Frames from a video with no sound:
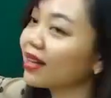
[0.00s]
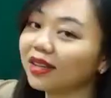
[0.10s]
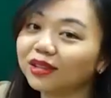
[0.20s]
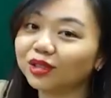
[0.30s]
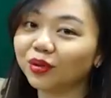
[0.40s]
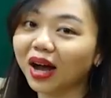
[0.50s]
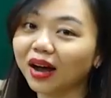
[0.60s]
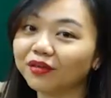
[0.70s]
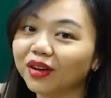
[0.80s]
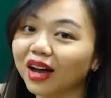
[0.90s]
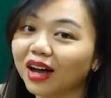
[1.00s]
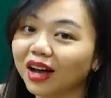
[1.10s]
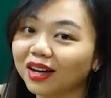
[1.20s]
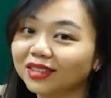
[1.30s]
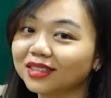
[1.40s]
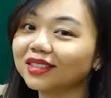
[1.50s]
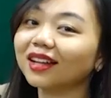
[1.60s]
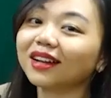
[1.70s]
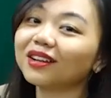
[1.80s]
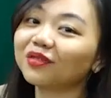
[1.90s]
là đến từ châu Á và chính
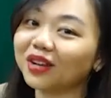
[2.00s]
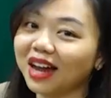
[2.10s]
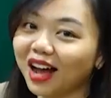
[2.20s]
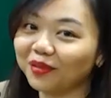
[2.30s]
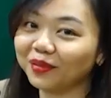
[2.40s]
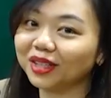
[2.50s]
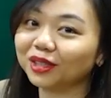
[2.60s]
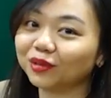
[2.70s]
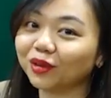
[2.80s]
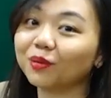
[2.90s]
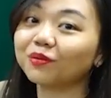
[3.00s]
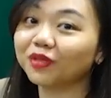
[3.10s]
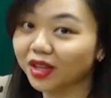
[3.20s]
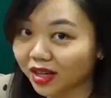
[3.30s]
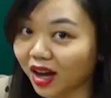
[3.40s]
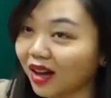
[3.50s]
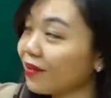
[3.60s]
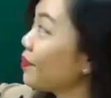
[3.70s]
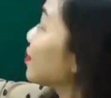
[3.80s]
là đất nước Việt Nam. He's from Vietnam.